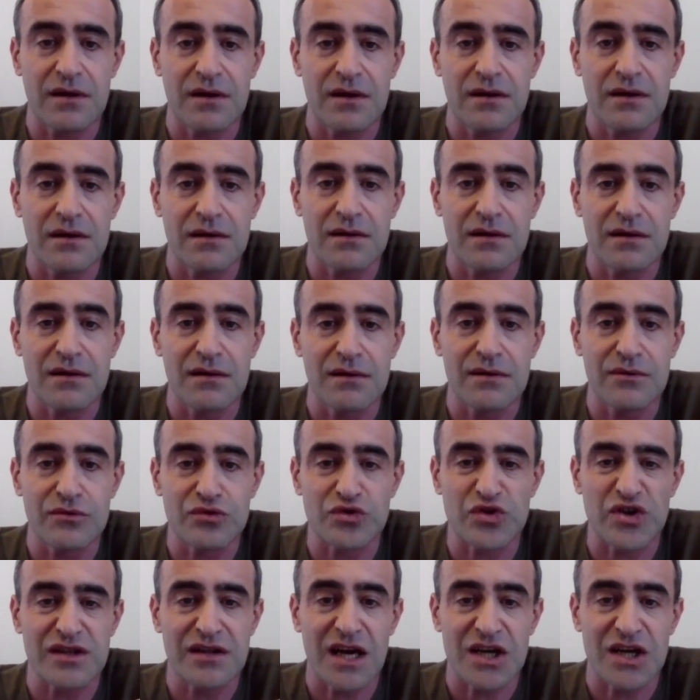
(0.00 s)
а,
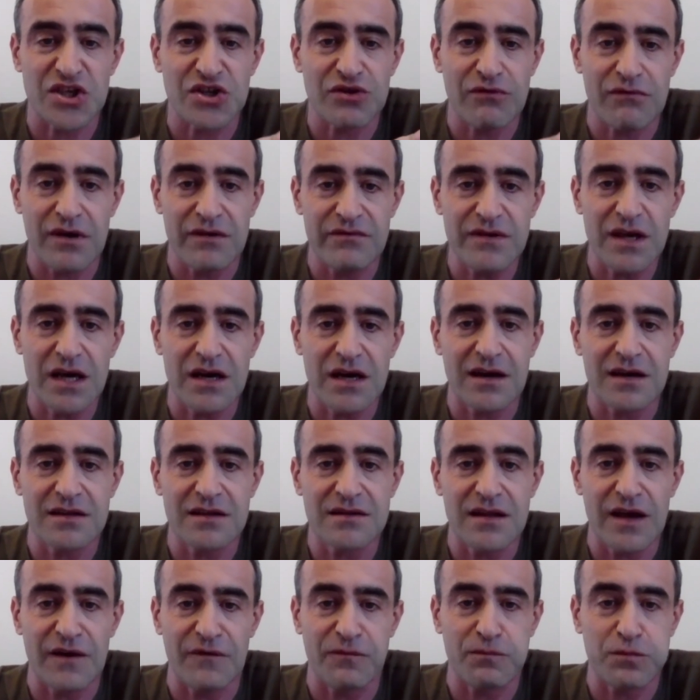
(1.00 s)
уже нашего века,
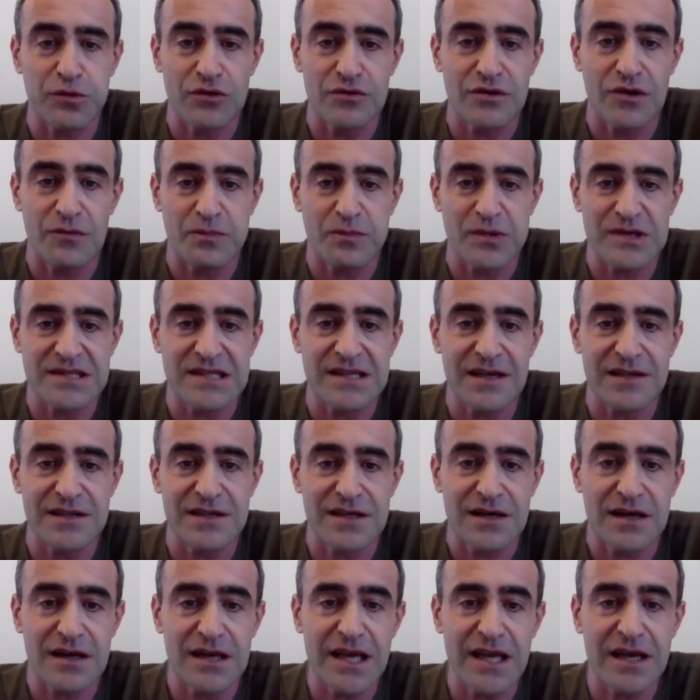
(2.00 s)
да, и вплоть до
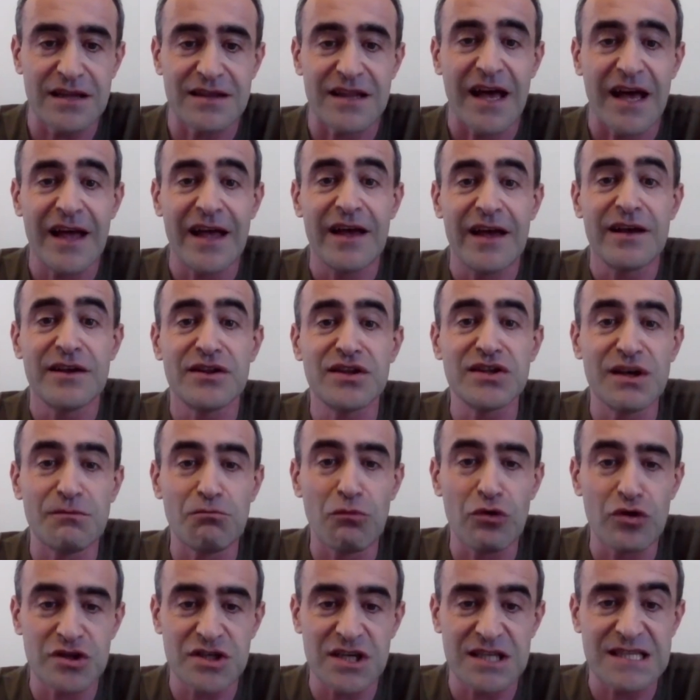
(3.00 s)
последних лет, не
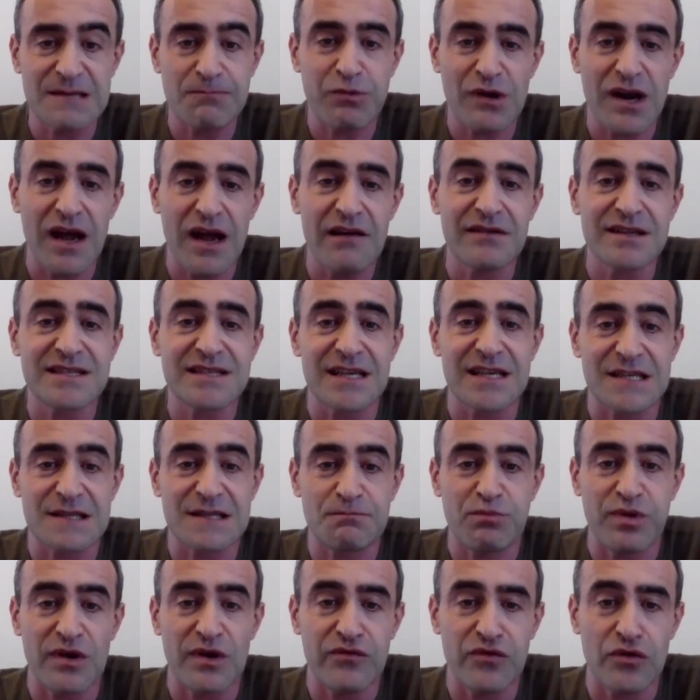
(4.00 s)
может справиться с
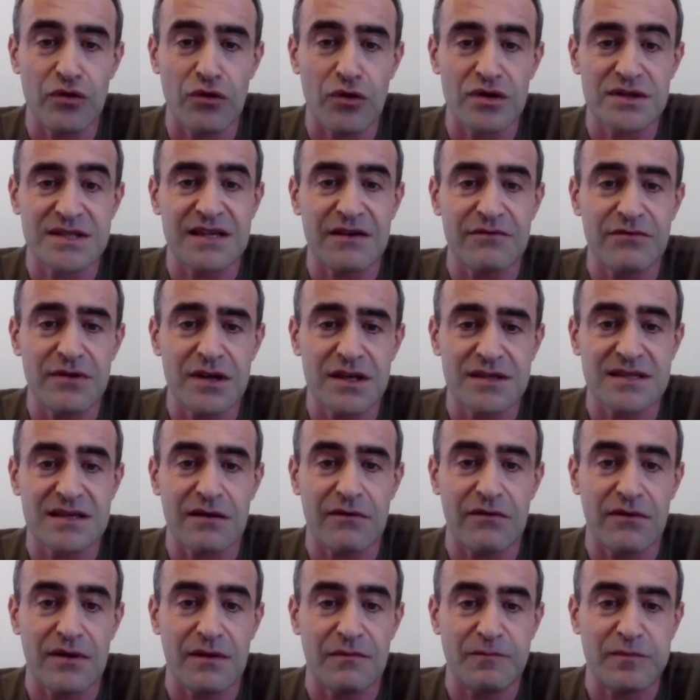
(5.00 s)
ПВО
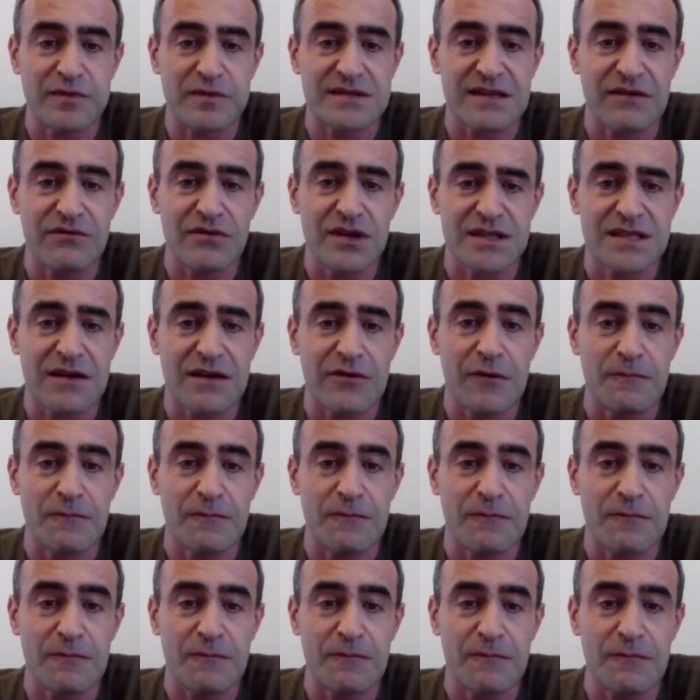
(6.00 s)
советского, советского
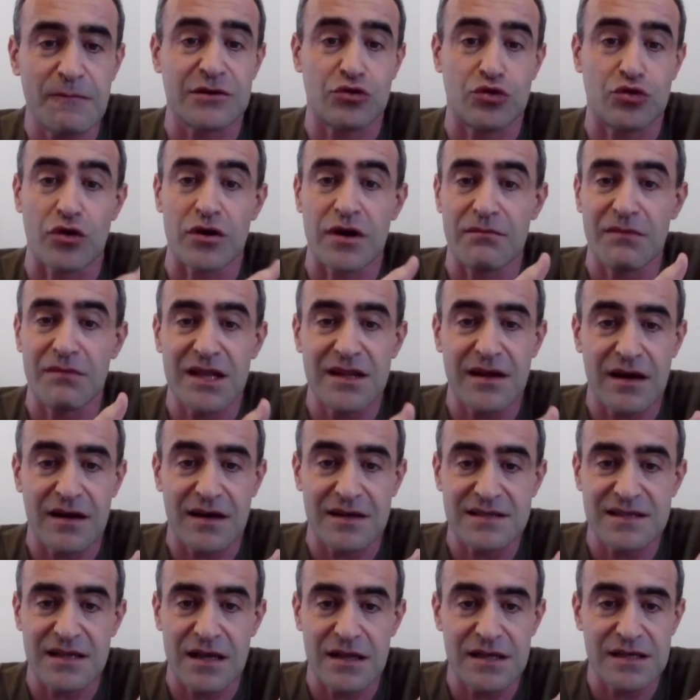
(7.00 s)
производства, с которым она
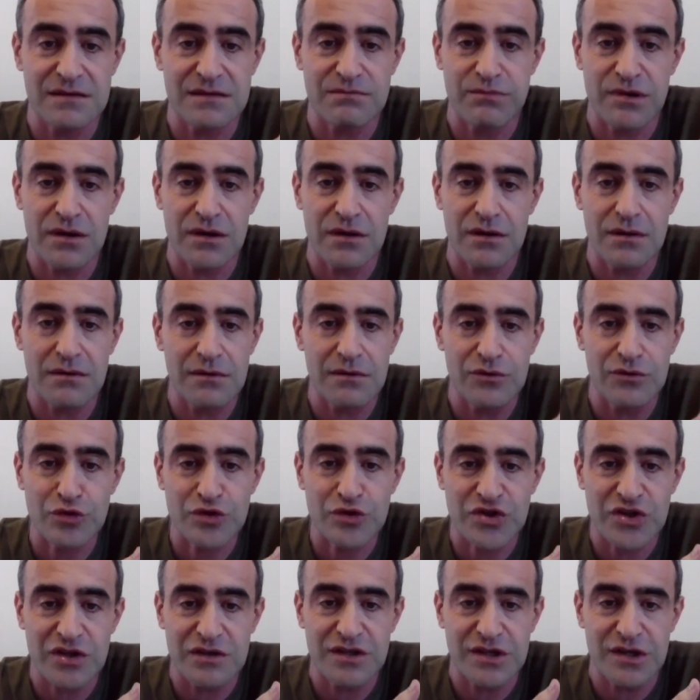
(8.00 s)
казалась бы
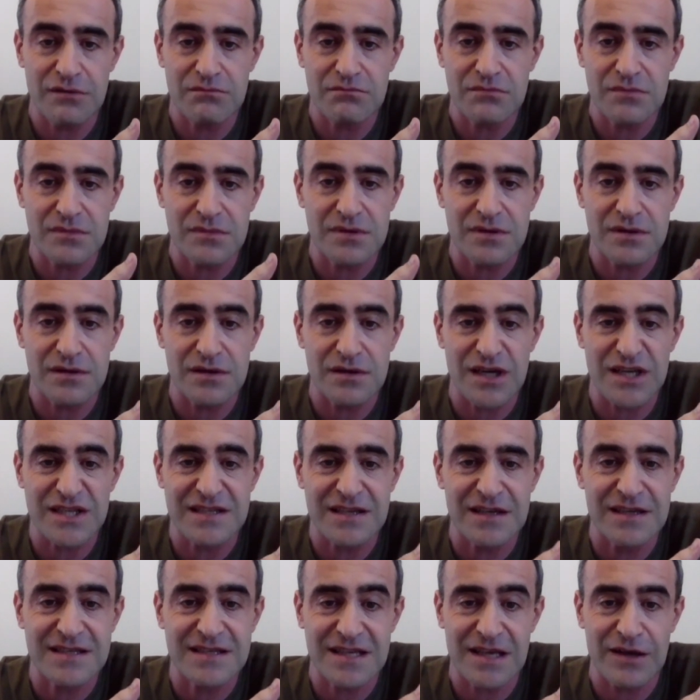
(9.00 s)
лучше, чем э,
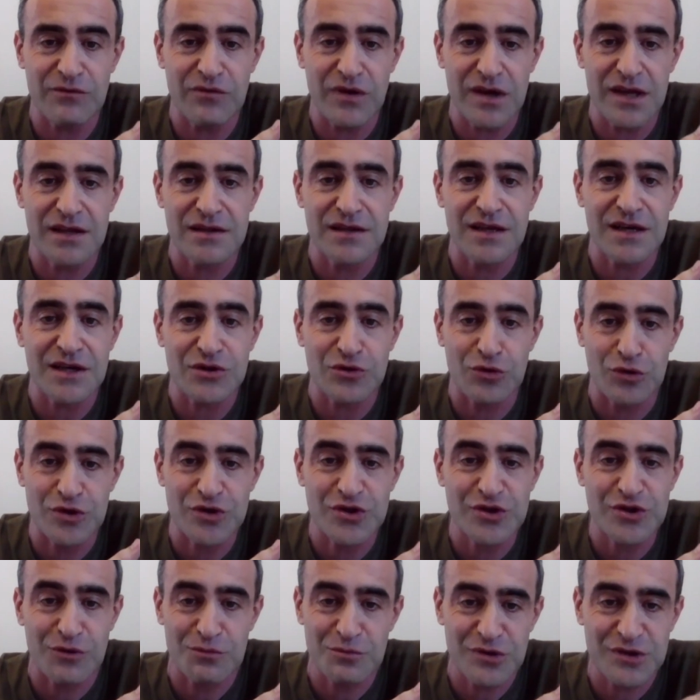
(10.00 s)
российские военные. Кто
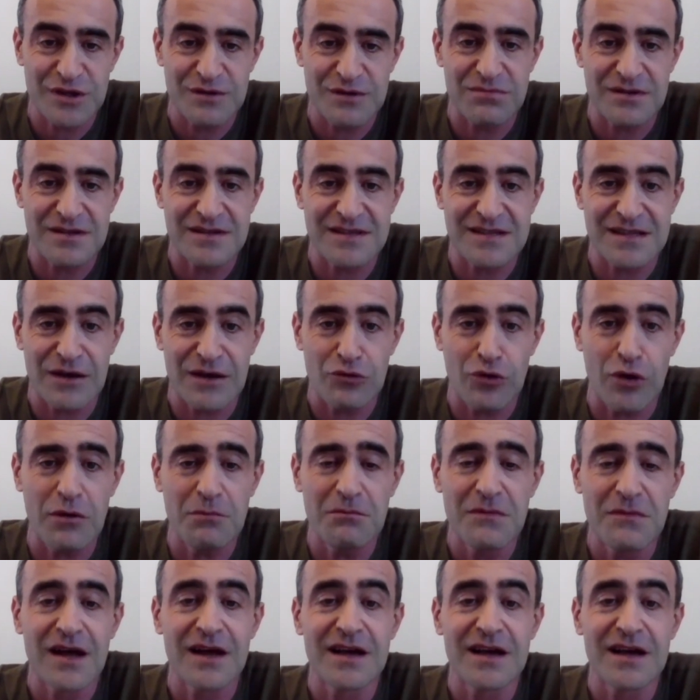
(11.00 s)
еще может быть знаком